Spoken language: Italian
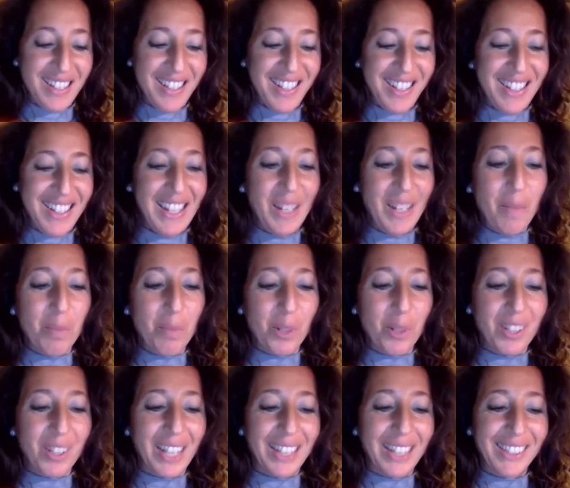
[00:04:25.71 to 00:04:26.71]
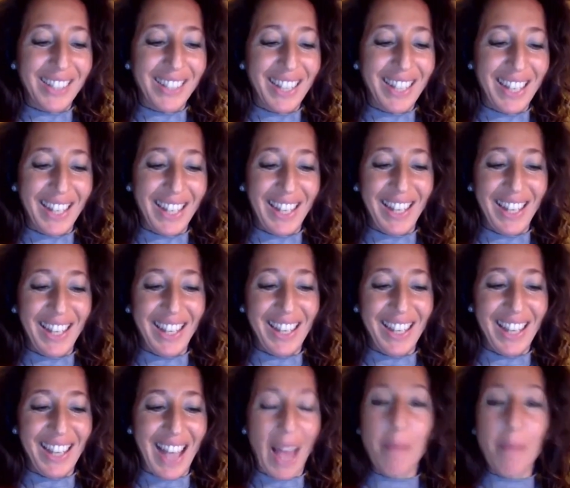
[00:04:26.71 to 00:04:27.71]
nell'importanza
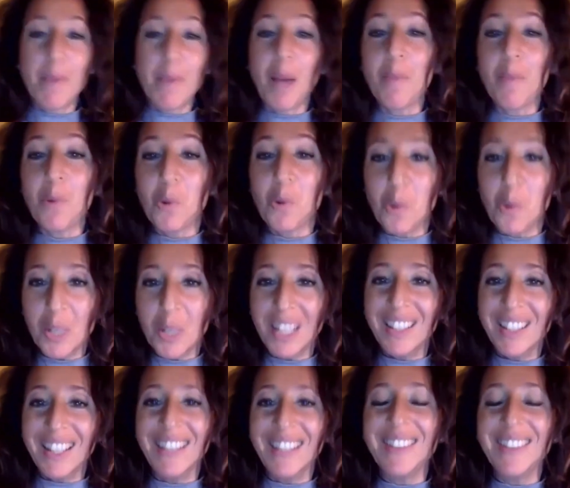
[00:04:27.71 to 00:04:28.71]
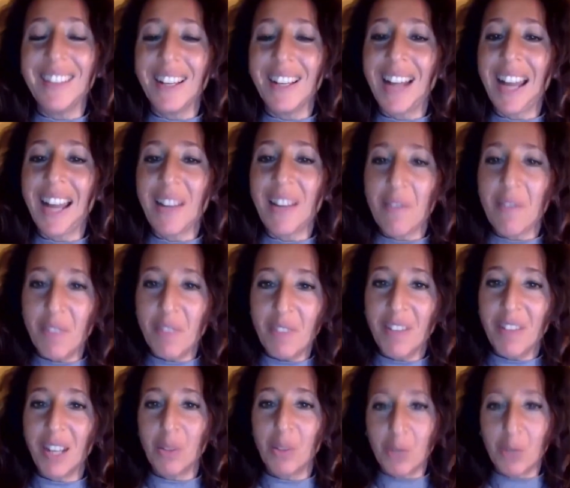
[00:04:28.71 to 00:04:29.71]
che abbiamo qui di integrare e
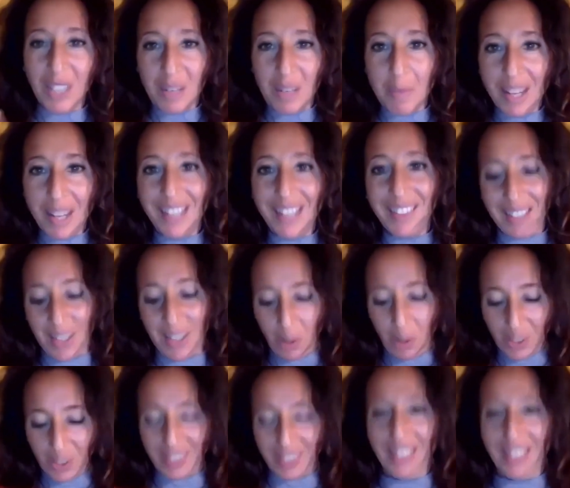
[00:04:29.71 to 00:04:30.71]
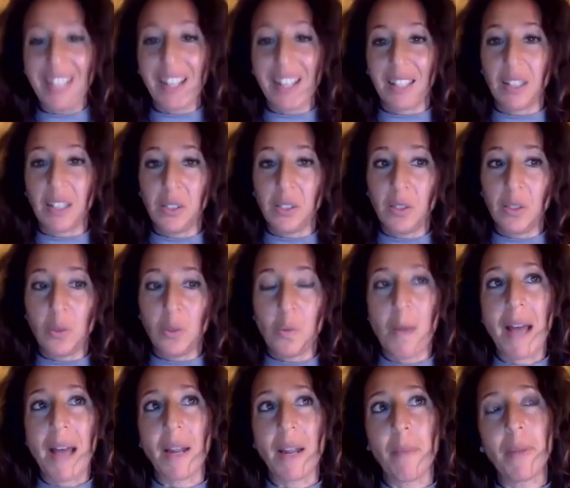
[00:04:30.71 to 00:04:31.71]
vivere totalmente la nostra incarnazione
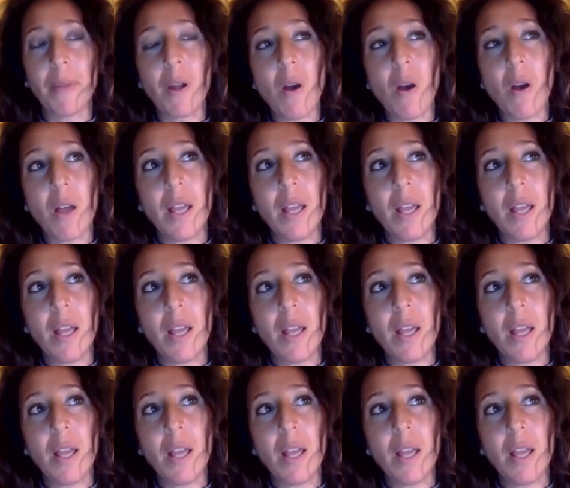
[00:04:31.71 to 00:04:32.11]
umana, però